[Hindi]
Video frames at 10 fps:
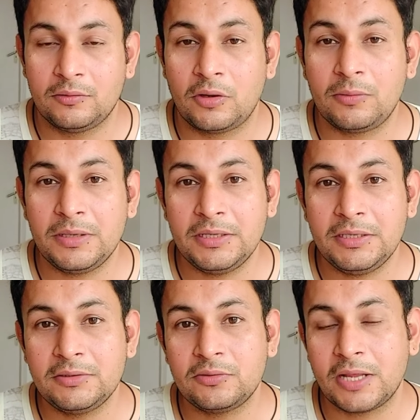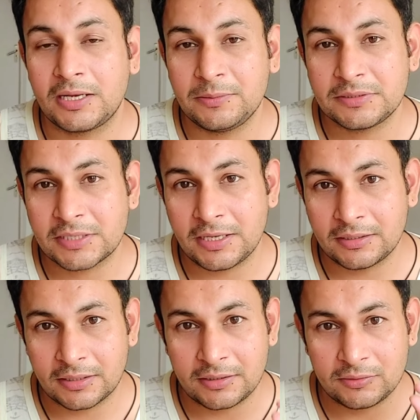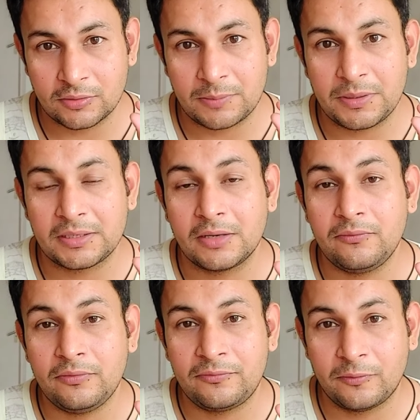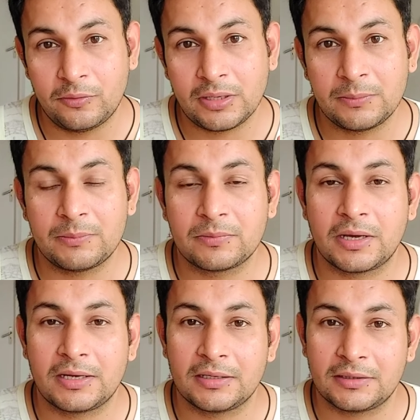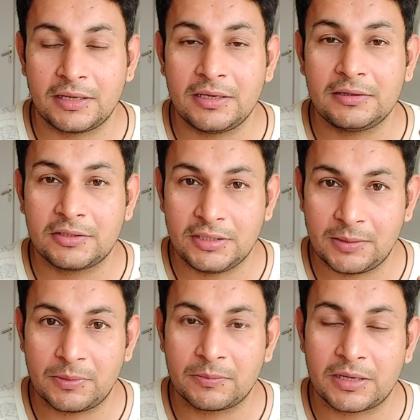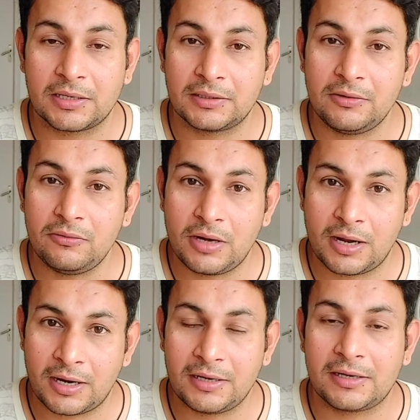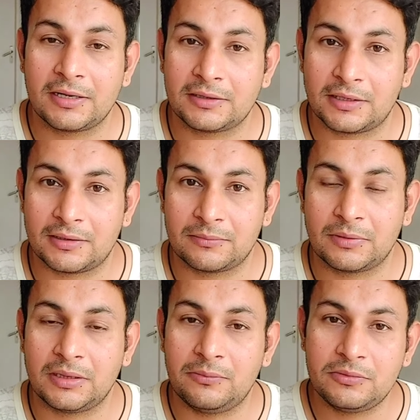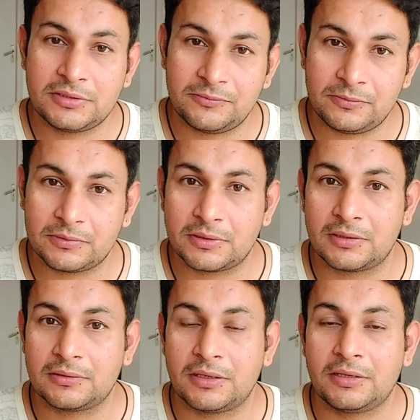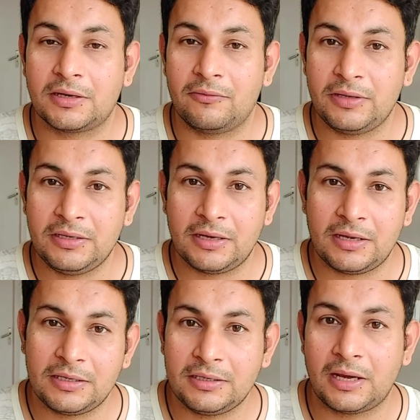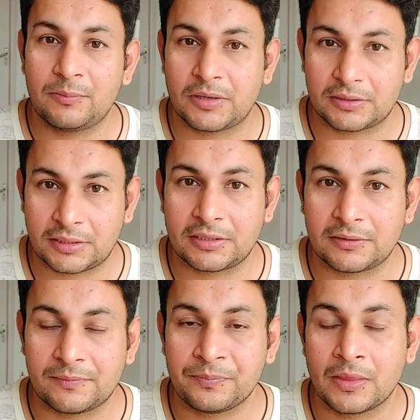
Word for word: नॉर्मली जो डायनेमिक स्टाइल का योगा मैट है वो 4 एम mm का रहता है या 3 एम mm का रहता है और हार्ड रहता है मतलब वो सिर्फ एक कवरिंग का ही काम करता है